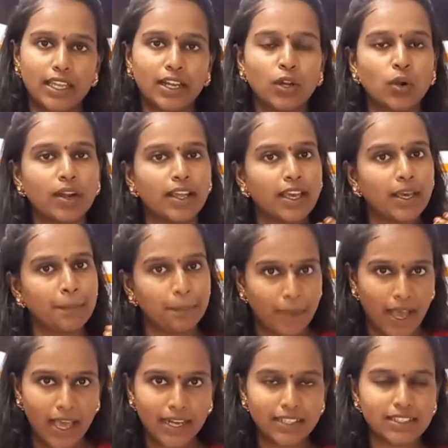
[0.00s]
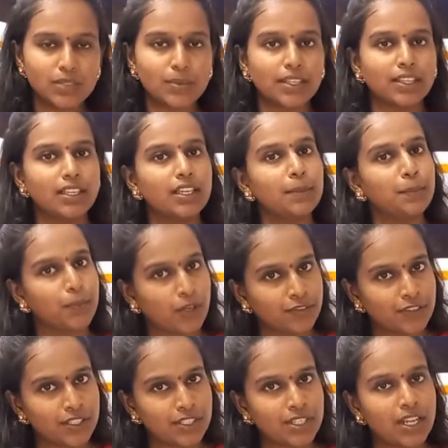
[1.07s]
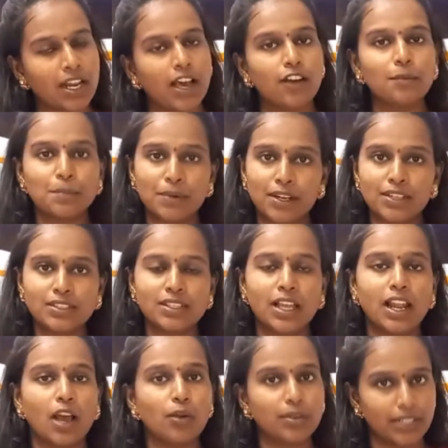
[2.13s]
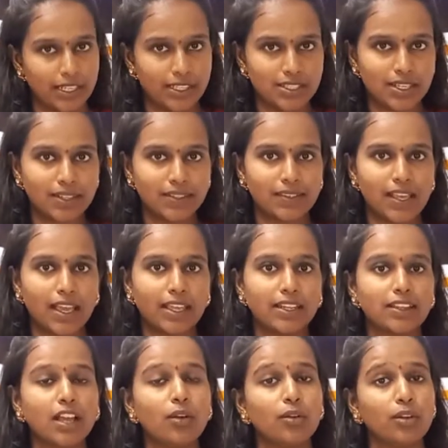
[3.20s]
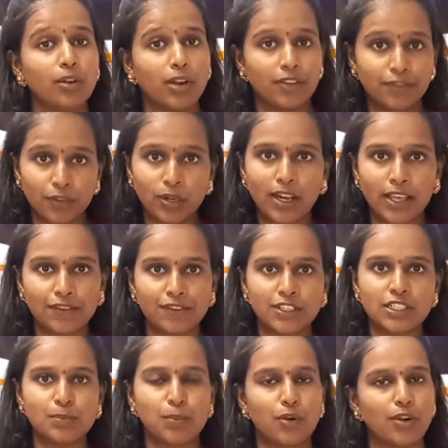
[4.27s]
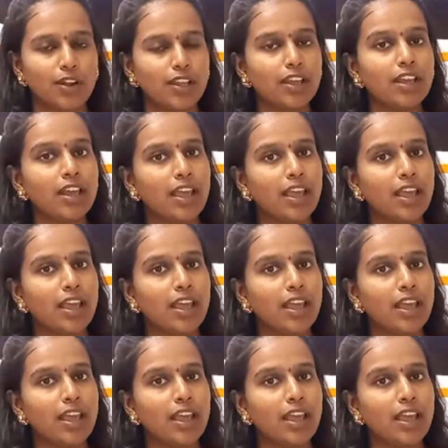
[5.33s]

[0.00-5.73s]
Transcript: என்னோட பேரண்ட்ஸ் வந்து ப்ரொஃபஷ்னலாகவும் பர்சனலாகவும் டீச்சர்ஸாக இருந்து அவங்களோட ஃபுல் எஃபர்ட்ஸ் போட்டு